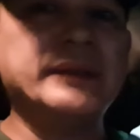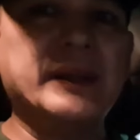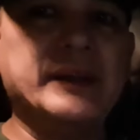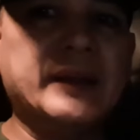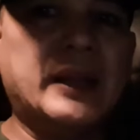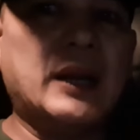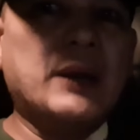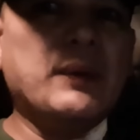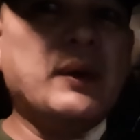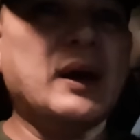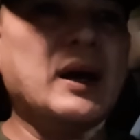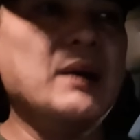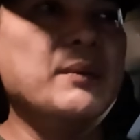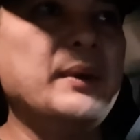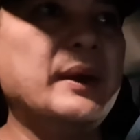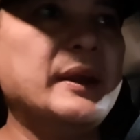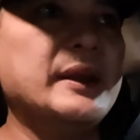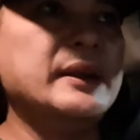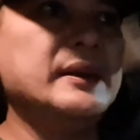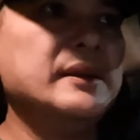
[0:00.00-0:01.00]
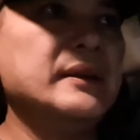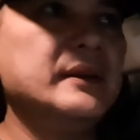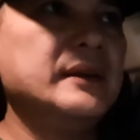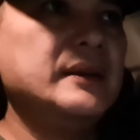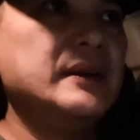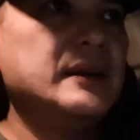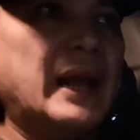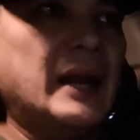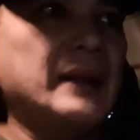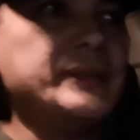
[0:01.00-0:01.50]
Minsan dalawang kamay.
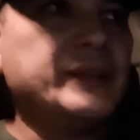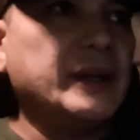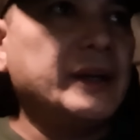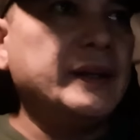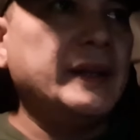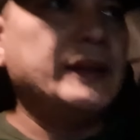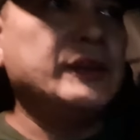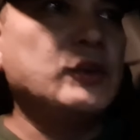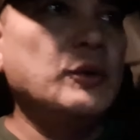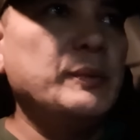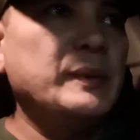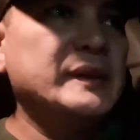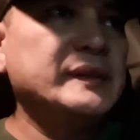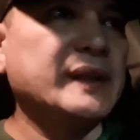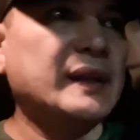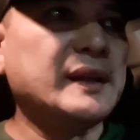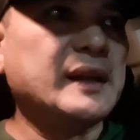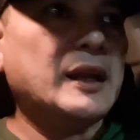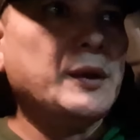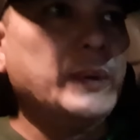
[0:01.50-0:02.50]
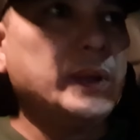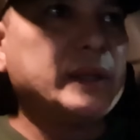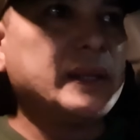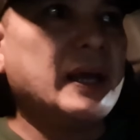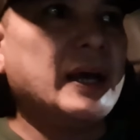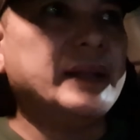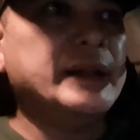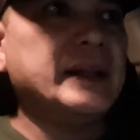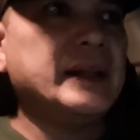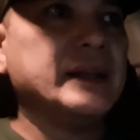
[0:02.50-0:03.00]
Na-alternate ko minsan kaliwat
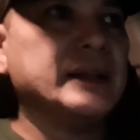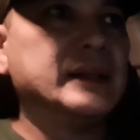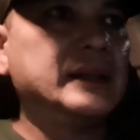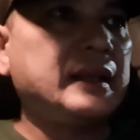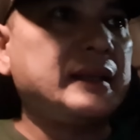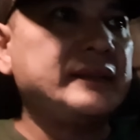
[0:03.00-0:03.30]
kanan